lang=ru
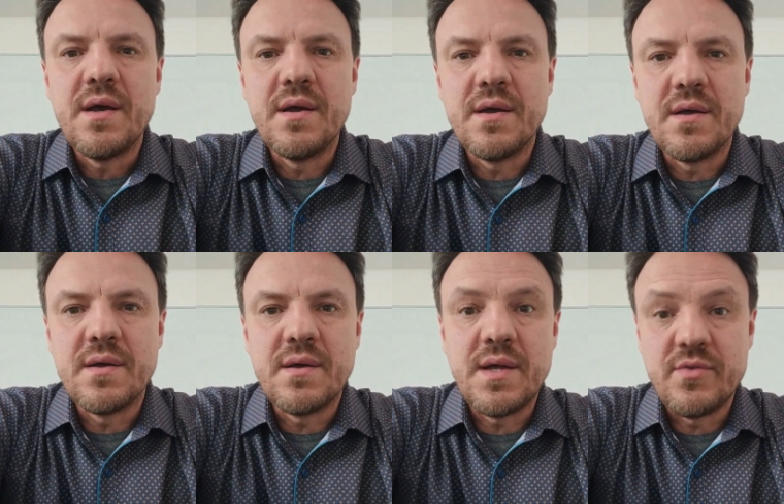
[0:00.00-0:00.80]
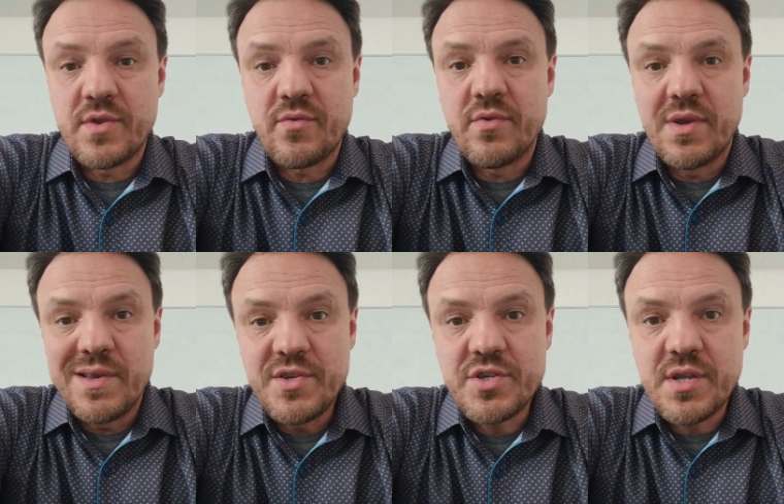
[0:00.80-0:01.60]
Э, оно такое
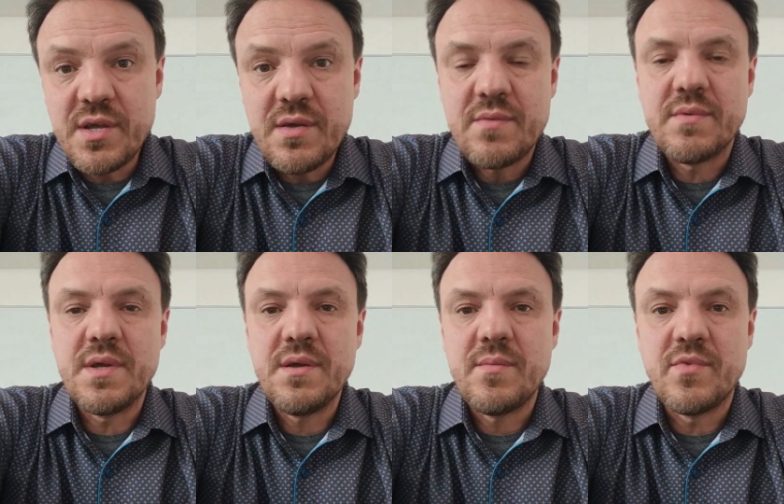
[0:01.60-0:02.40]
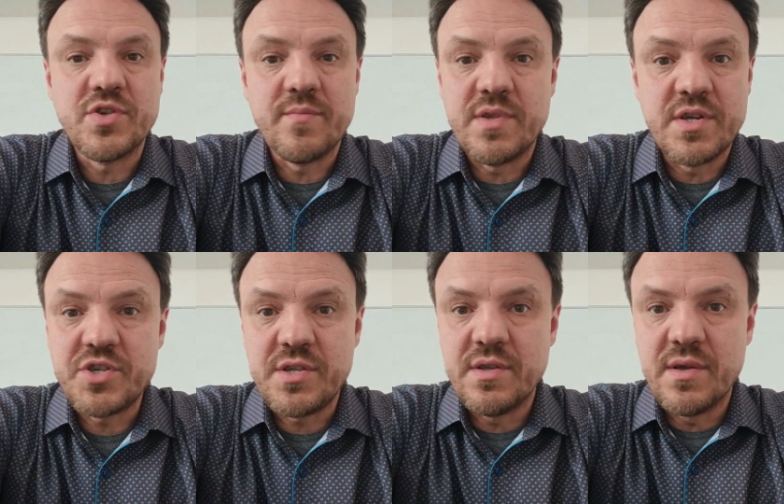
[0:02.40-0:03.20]
личное, да, может быть,
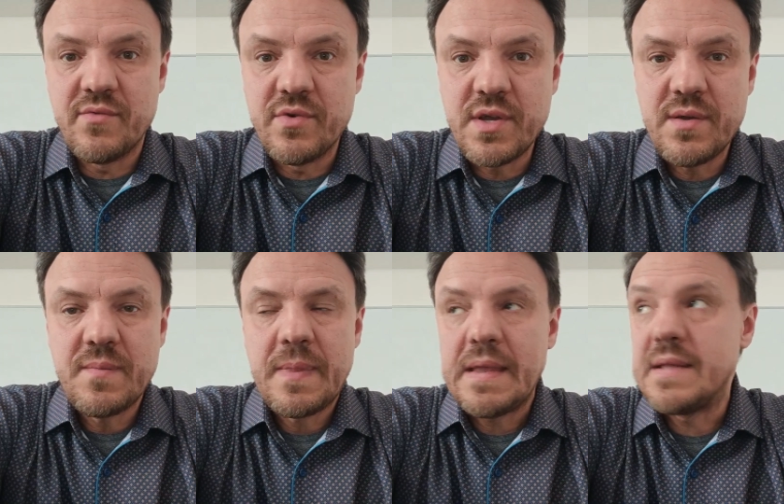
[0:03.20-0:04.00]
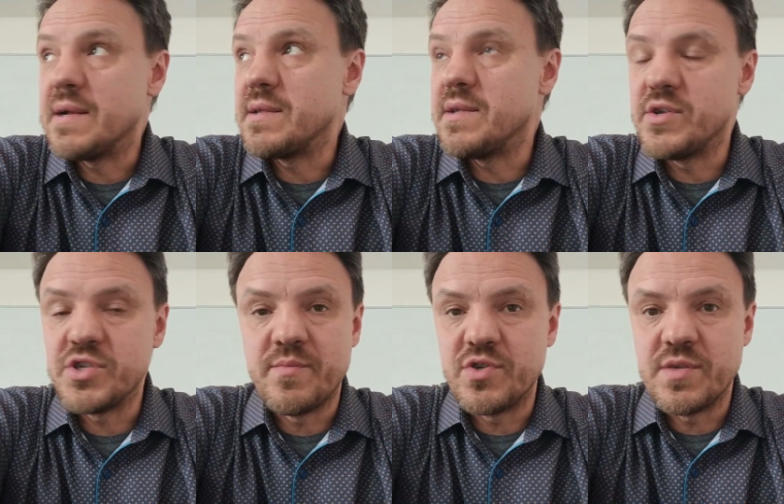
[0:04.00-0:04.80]
даже деловое, иногда
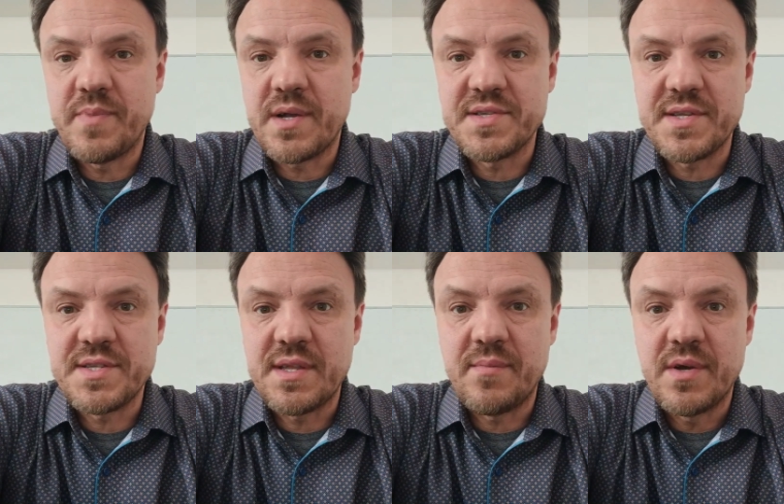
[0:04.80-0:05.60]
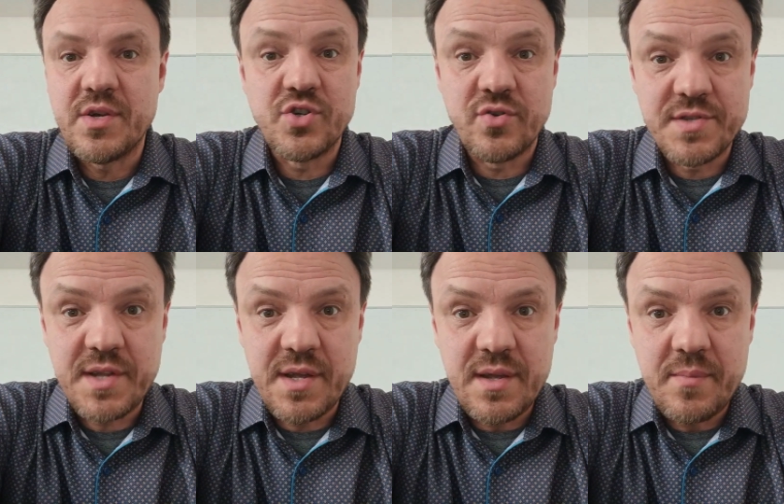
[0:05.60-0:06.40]
даже может показаться нам
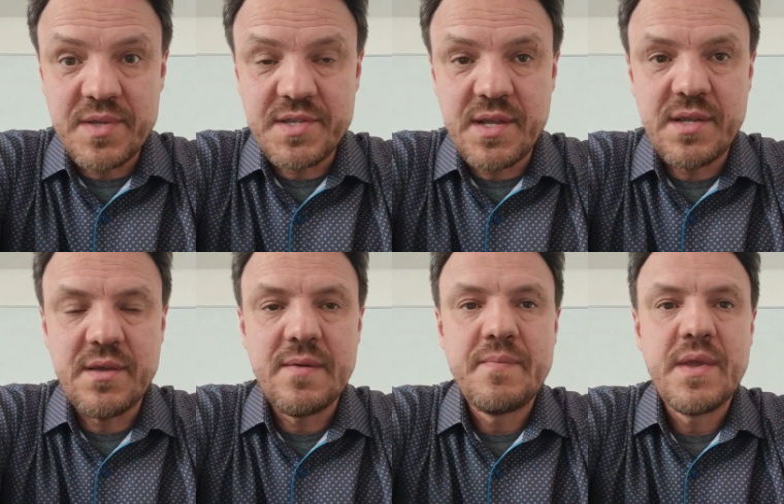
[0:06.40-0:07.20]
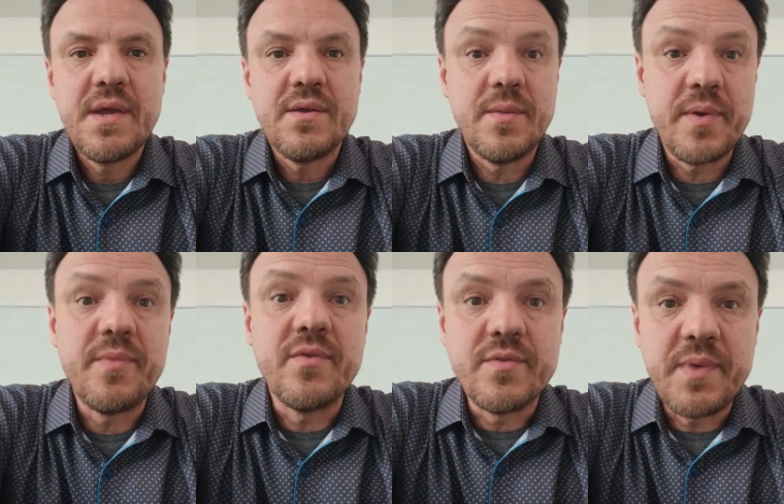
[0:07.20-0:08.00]
жесткое послание.
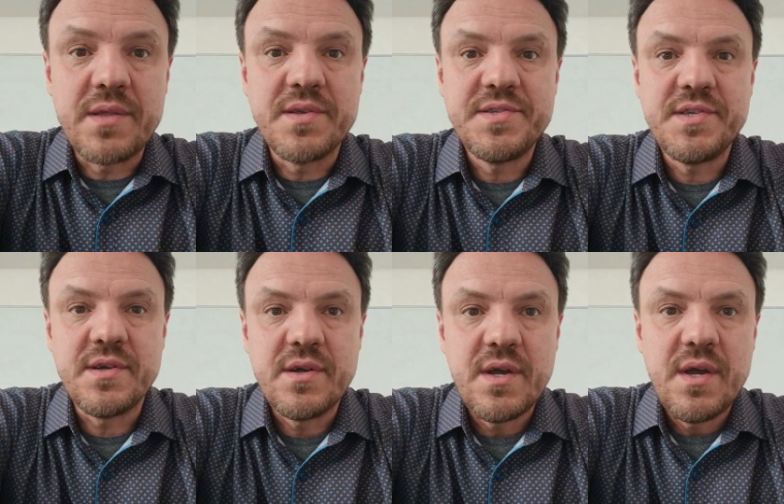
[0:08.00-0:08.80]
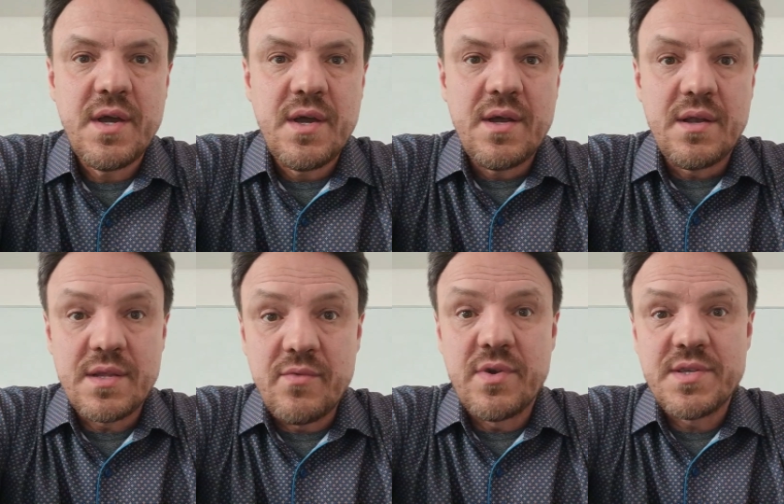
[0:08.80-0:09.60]
Например, вот пятый стих. «Для
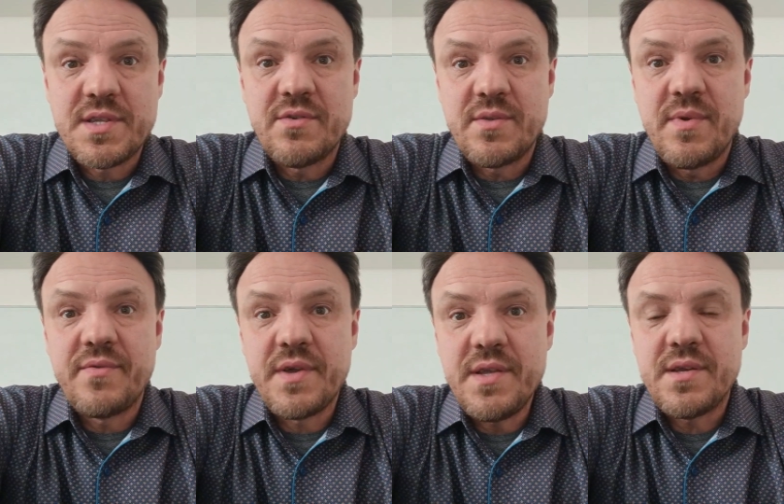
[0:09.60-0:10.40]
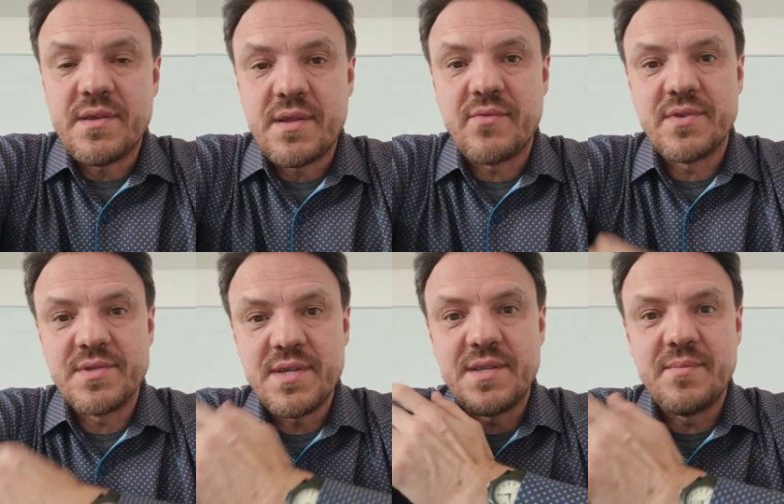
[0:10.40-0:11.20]
того я оставил тебя в Крите, так вот,
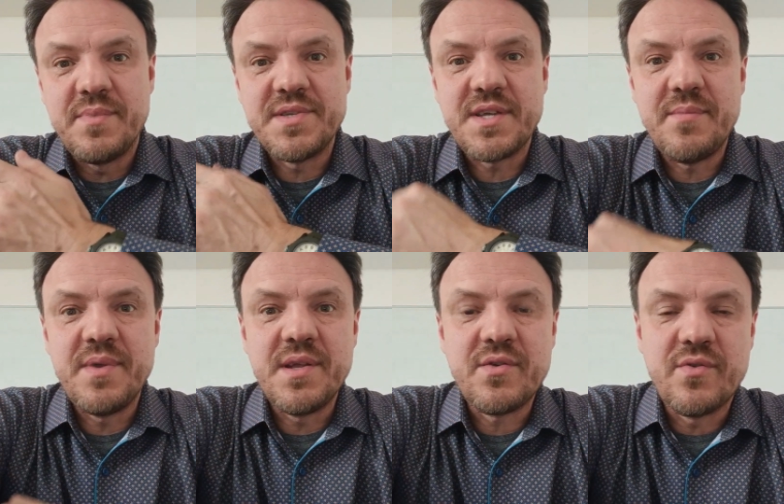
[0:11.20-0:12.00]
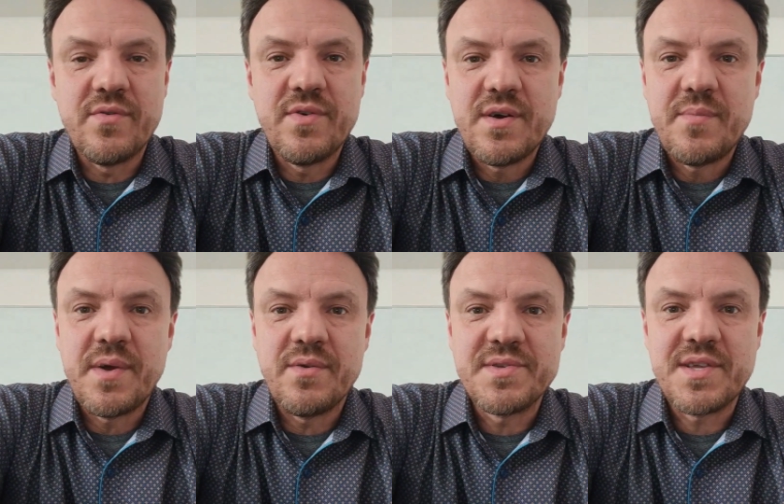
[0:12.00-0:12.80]
знаете, без обиняков,
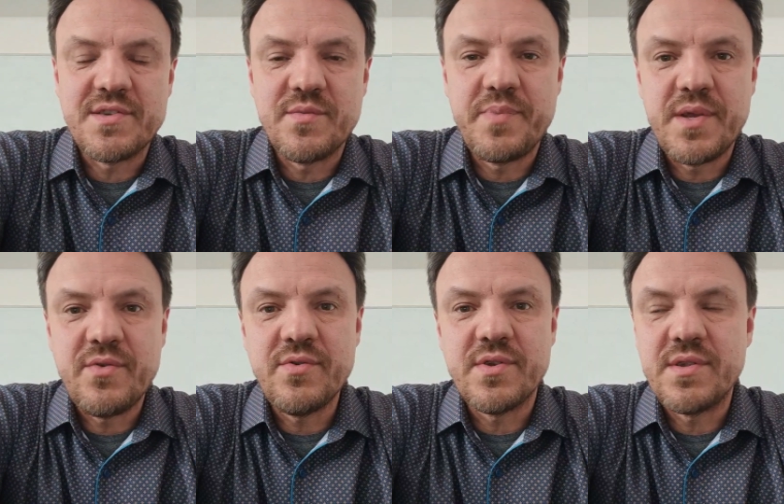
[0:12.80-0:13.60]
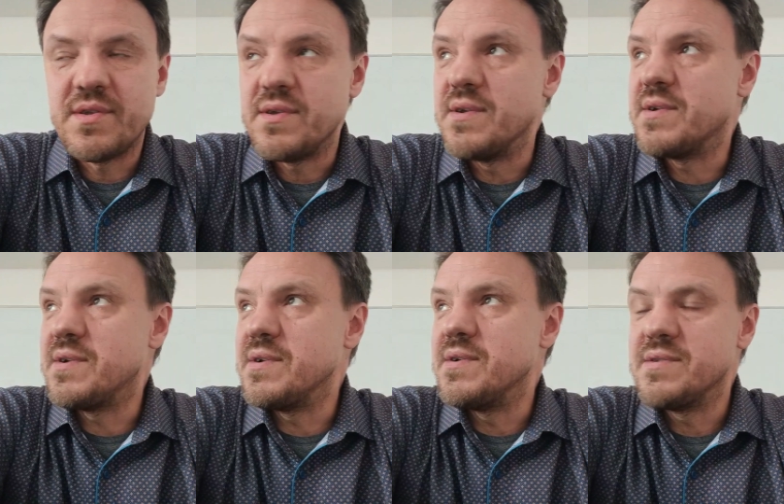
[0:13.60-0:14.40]
Павел сразу переходит э,
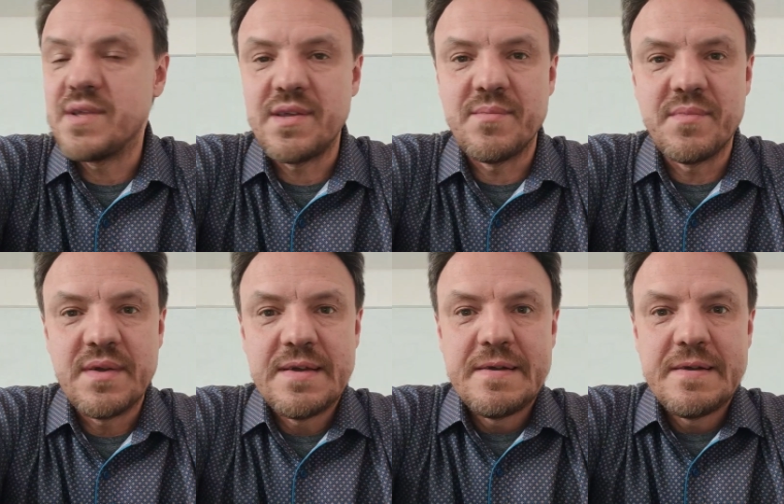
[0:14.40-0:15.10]
к таким